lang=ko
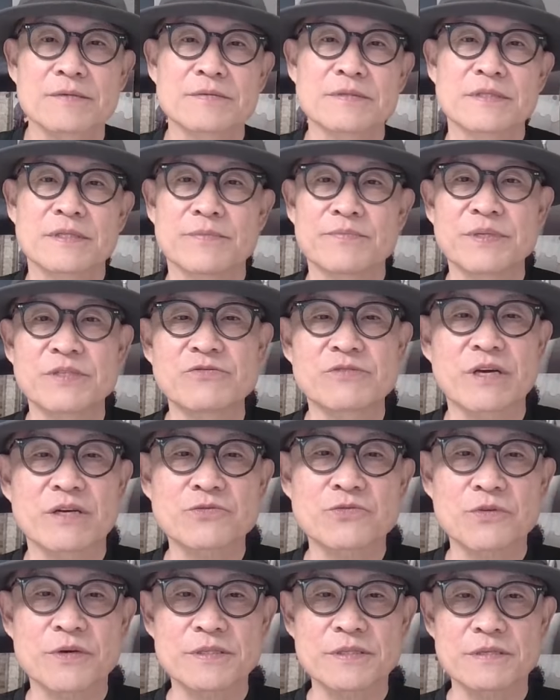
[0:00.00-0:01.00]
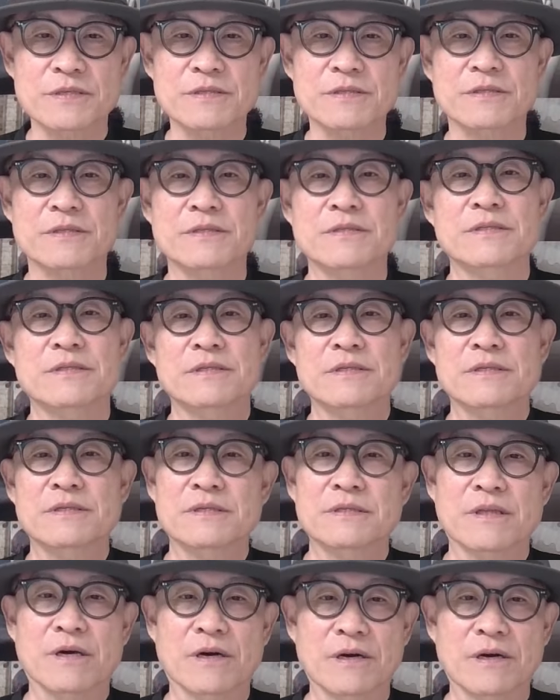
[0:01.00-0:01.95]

이제 민주당 쪽에서는 어,